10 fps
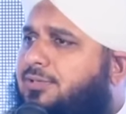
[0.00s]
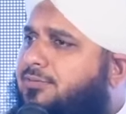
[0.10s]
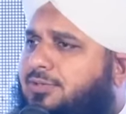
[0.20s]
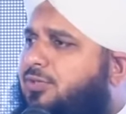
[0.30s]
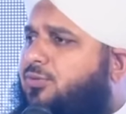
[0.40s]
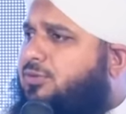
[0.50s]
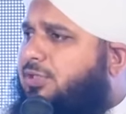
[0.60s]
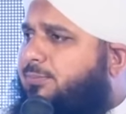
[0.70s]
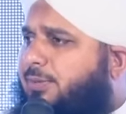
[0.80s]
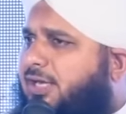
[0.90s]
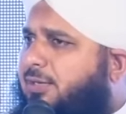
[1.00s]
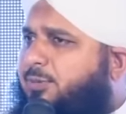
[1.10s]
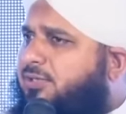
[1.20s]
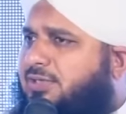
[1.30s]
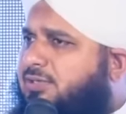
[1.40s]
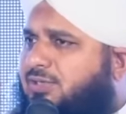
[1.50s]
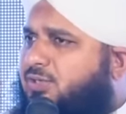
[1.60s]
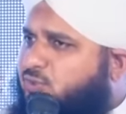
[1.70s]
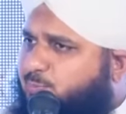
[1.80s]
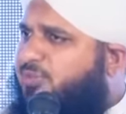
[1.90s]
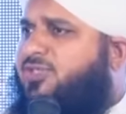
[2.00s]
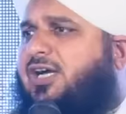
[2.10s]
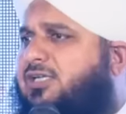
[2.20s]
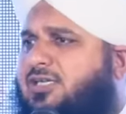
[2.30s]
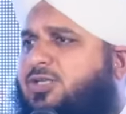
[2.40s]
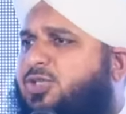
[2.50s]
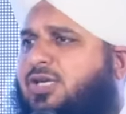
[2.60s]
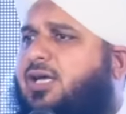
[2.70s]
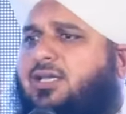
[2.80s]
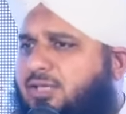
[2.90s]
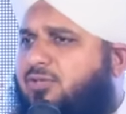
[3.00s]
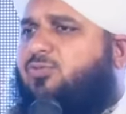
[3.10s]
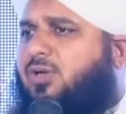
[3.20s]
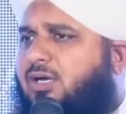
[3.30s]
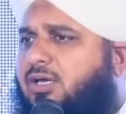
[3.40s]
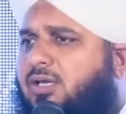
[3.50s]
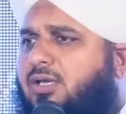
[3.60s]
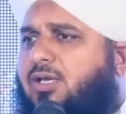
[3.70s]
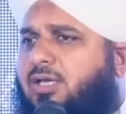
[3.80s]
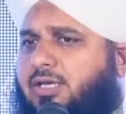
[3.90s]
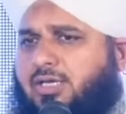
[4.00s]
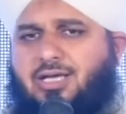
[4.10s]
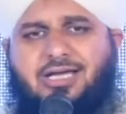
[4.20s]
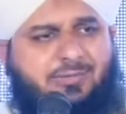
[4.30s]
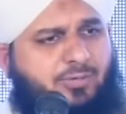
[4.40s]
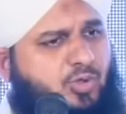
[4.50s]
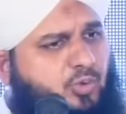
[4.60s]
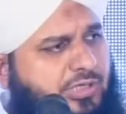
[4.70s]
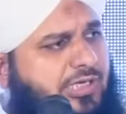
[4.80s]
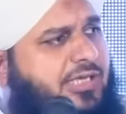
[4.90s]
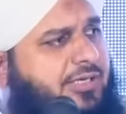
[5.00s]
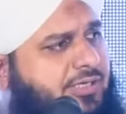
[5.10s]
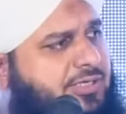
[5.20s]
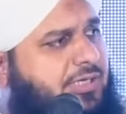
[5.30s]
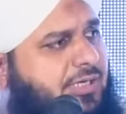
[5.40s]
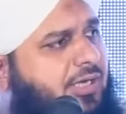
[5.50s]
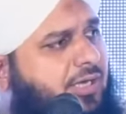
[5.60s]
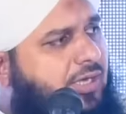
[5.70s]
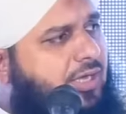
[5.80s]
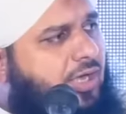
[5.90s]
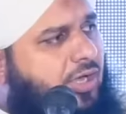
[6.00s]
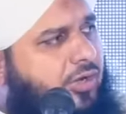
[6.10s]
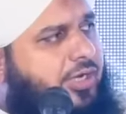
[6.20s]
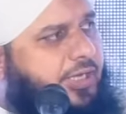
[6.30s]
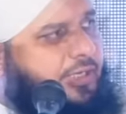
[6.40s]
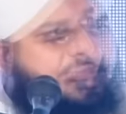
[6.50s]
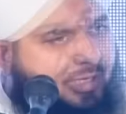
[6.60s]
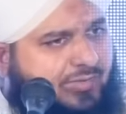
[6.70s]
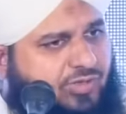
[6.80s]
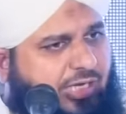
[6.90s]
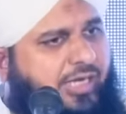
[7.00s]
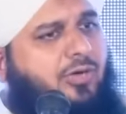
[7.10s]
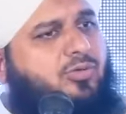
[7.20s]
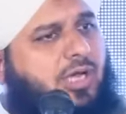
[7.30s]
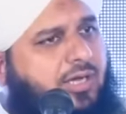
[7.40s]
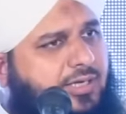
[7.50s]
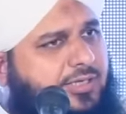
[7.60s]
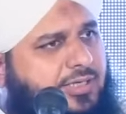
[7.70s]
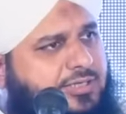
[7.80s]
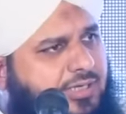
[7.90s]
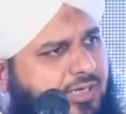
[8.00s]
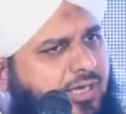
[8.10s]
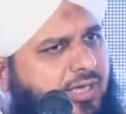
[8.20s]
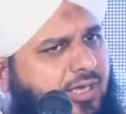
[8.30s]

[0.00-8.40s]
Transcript: नहीं होता मैं अभी तक इस मिजाज का शिकार नहीं हुआ कि एक आदमी जूता लेके चले और एक मेरा थैला उठा करके चले